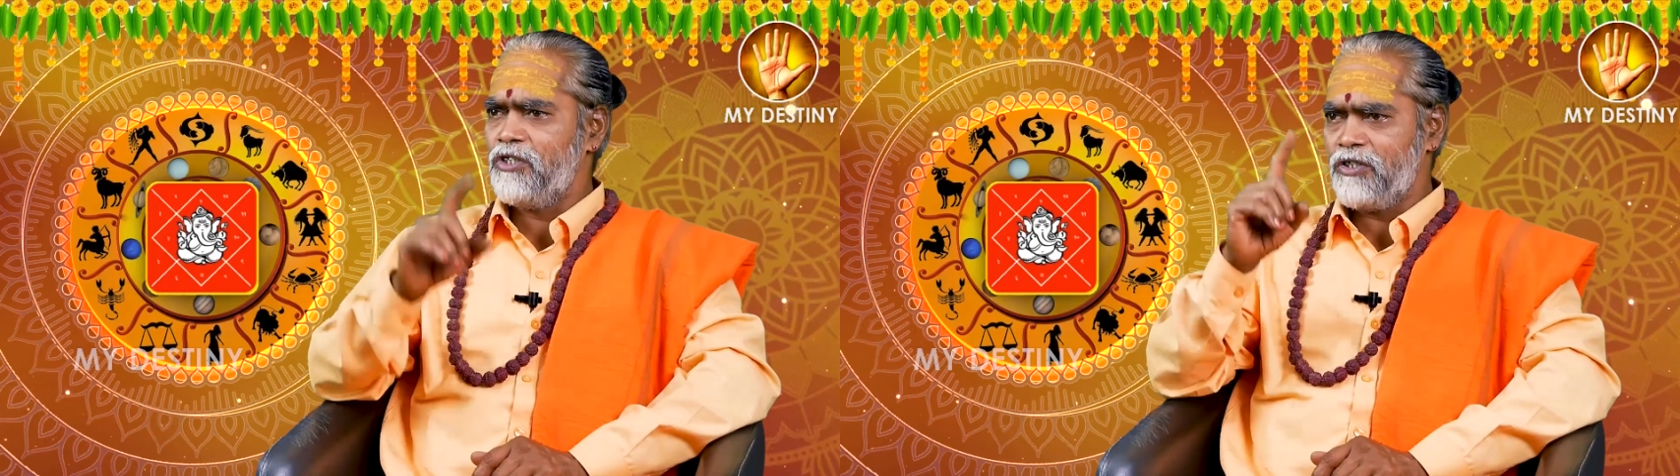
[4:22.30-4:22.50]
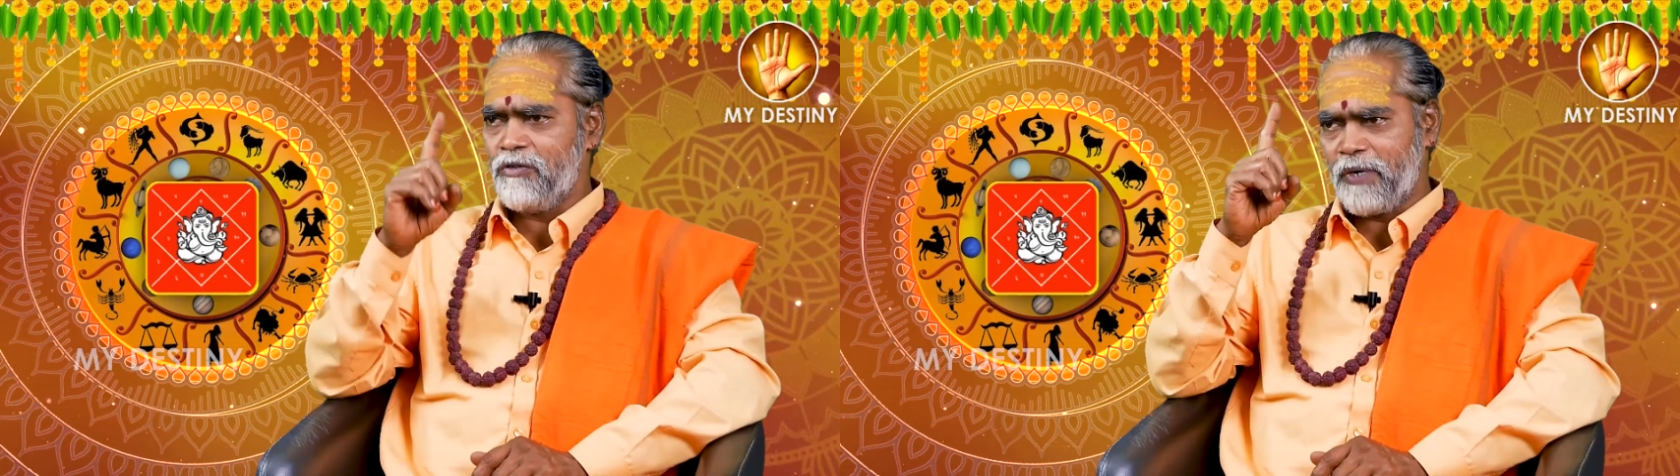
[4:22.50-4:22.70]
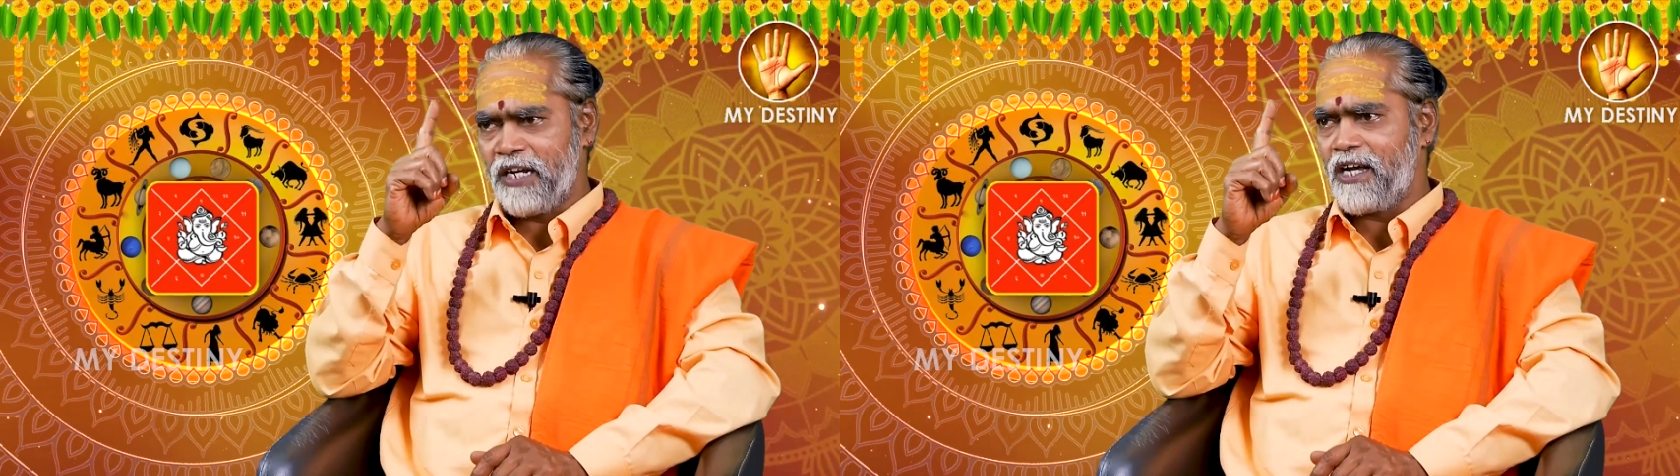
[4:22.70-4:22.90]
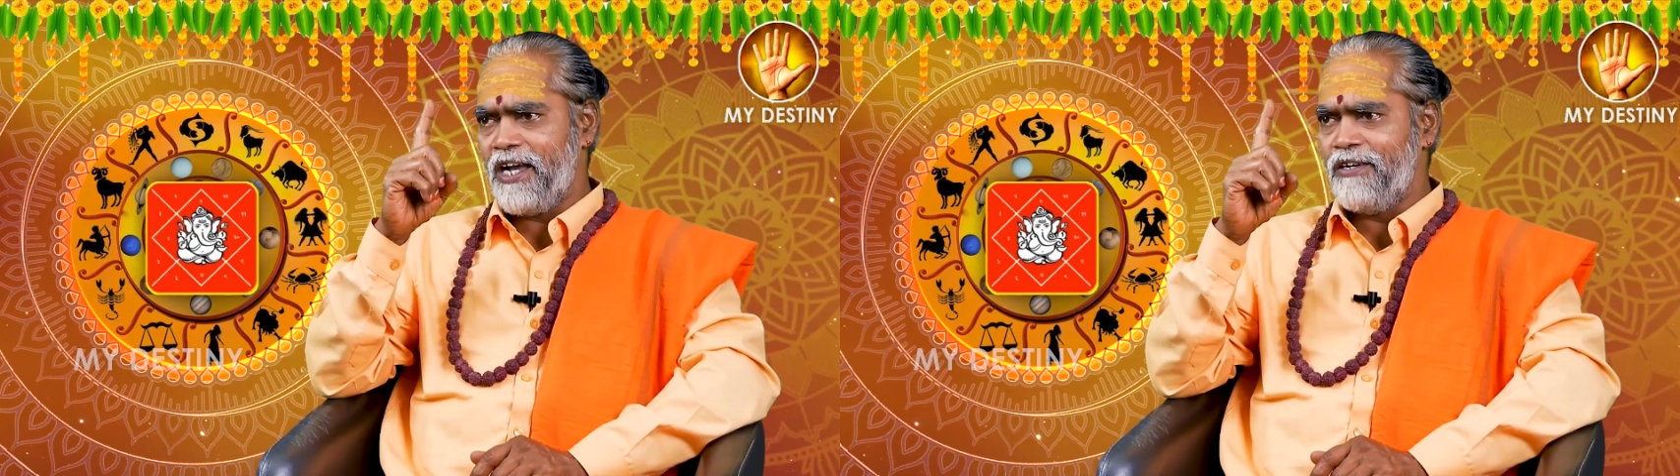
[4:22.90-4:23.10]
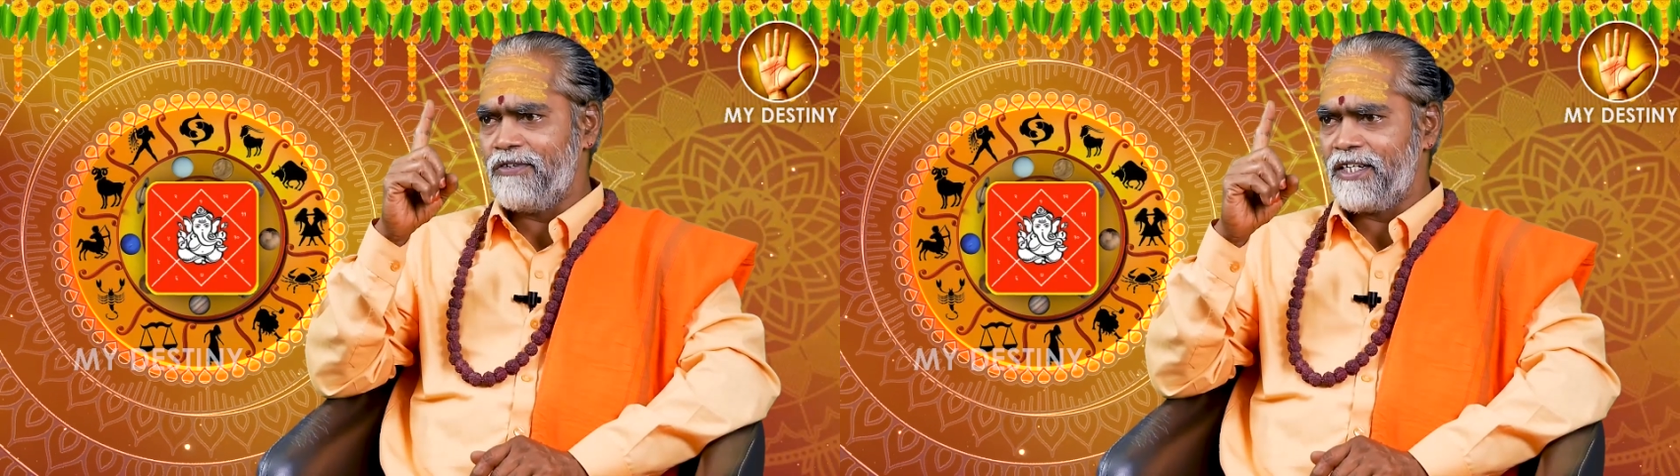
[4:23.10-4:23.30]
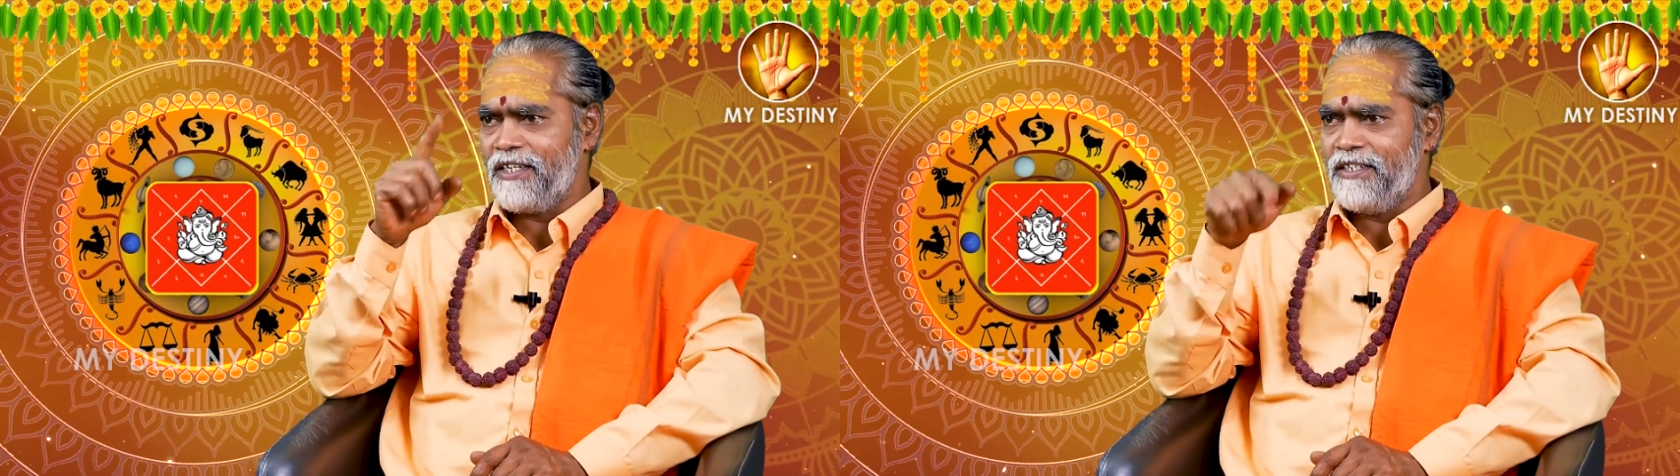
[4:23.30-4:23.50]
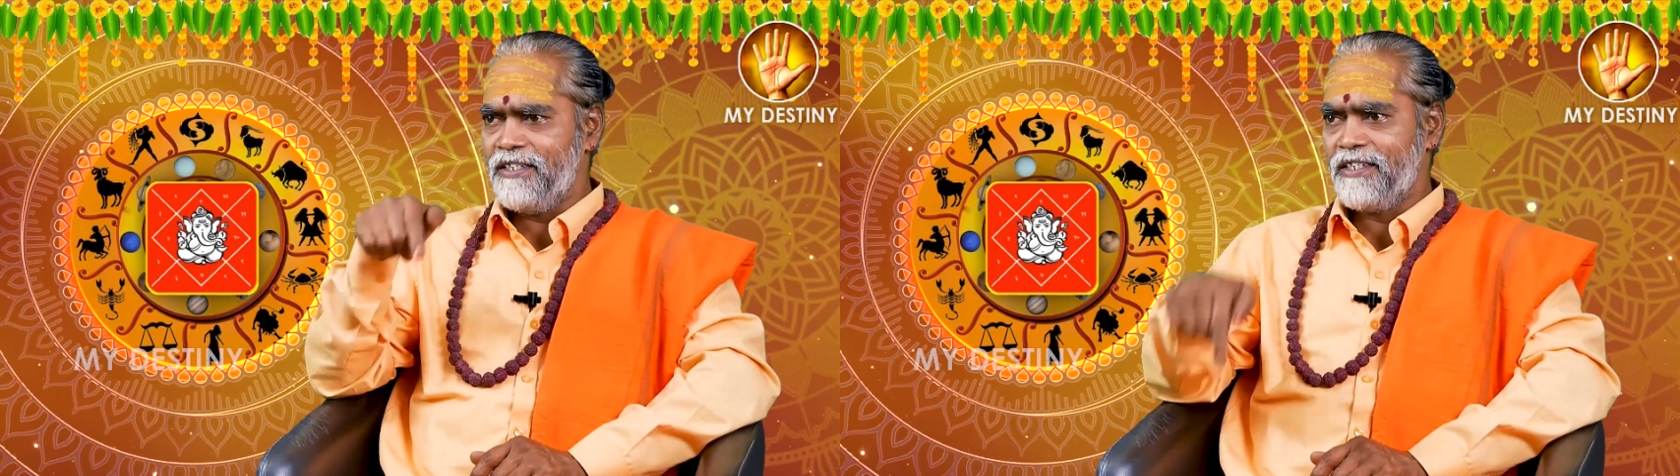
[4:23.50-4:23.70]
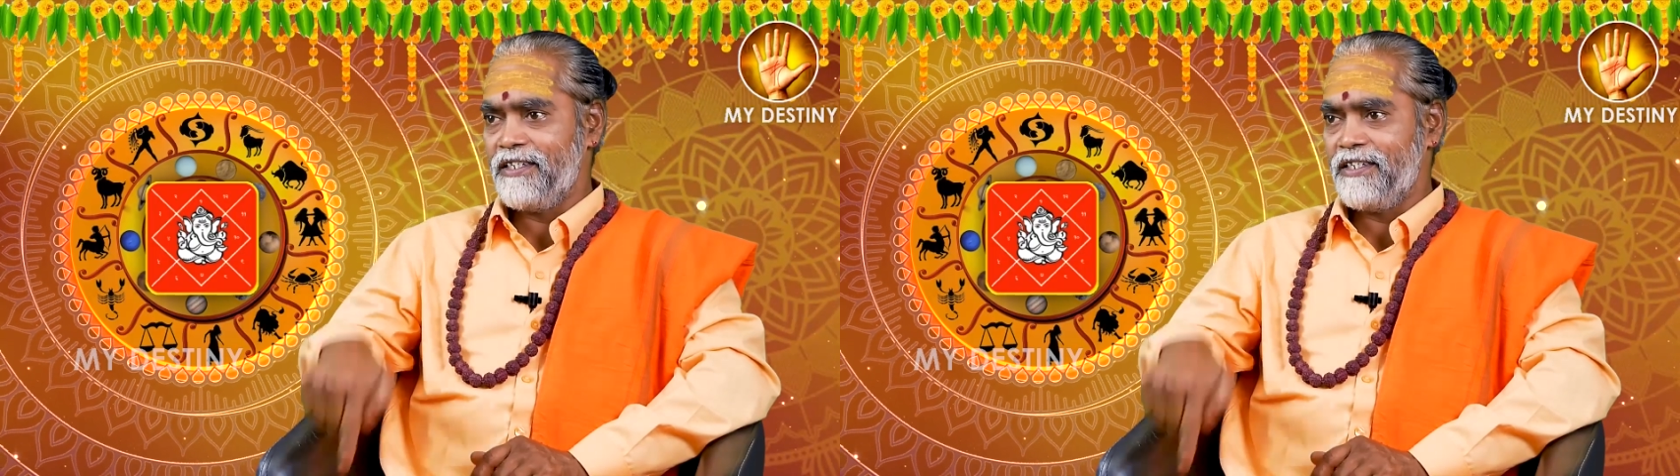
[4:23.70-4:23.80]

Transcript: చెట్టు పైన కాయలు ఉంటాయి